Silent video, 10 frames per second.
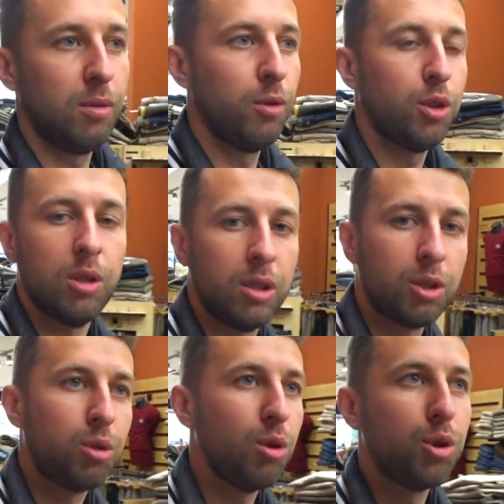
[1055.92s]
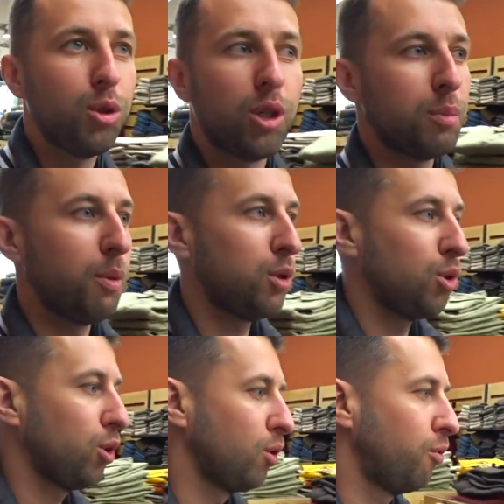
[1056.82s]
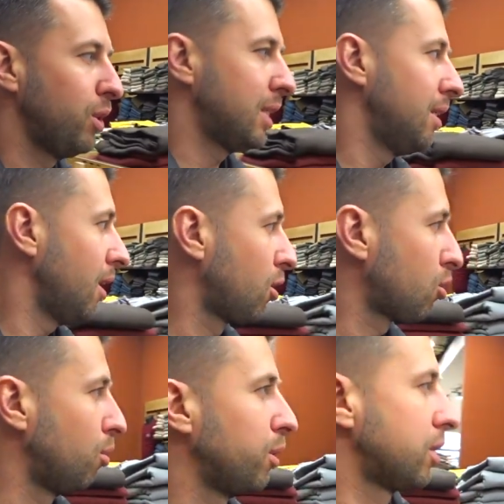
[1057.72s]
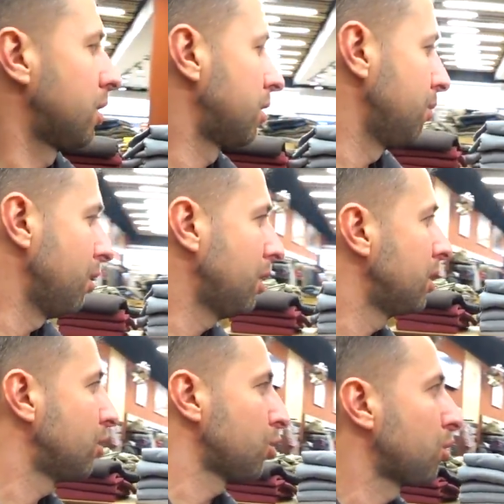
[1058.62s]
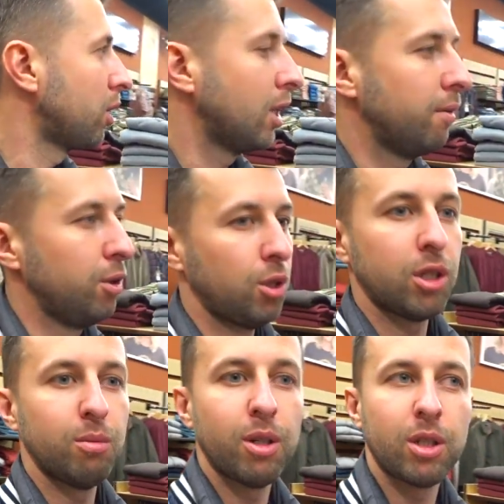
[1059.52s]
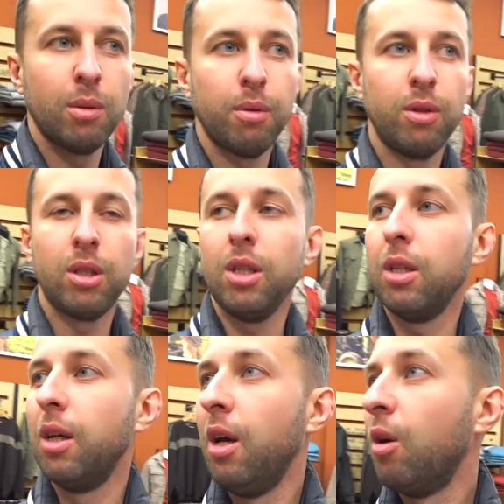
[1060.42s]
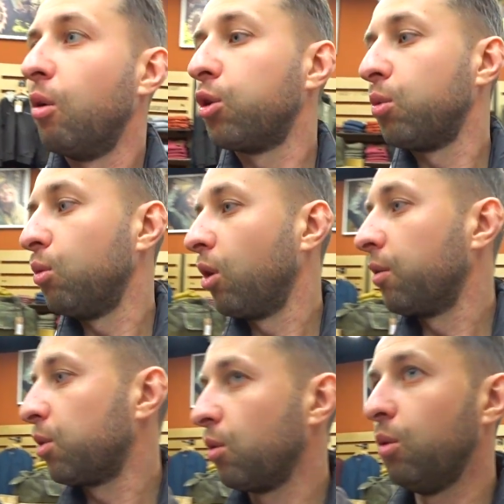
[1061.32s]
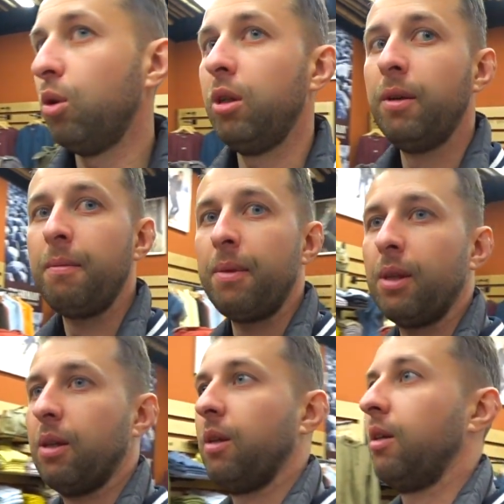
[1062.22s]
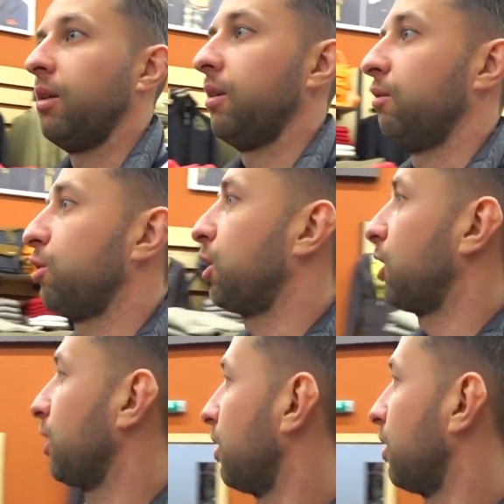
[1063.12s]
вот э, что еще раз подчеркиваю, везде огромный ассортимент, не то, что одна вещь размазана по витрине, очень много всего. А, вот смотрите,